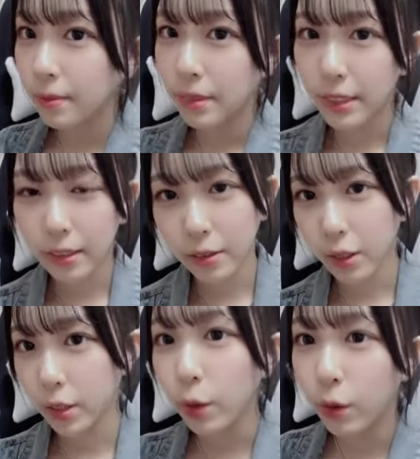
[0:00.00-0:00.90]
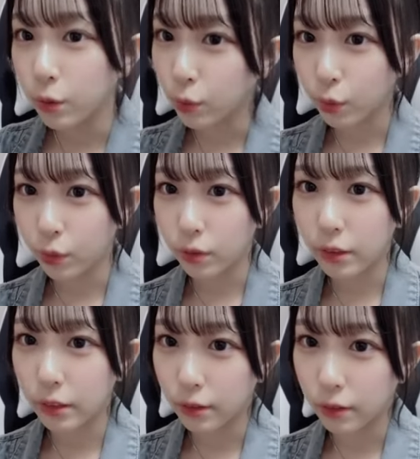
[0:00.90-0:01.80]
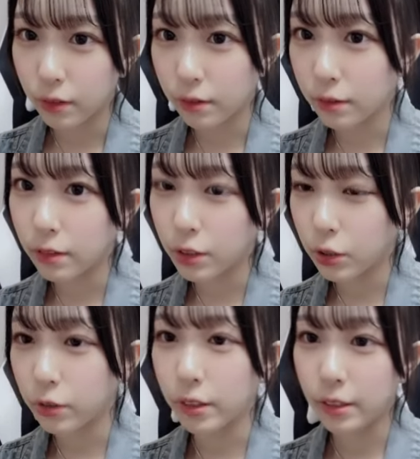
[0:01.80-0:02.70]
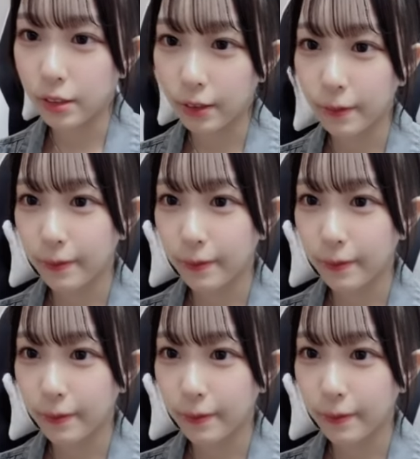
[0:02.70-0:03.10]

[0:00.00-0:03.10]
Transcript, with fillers: でそれを取るっていう授業でした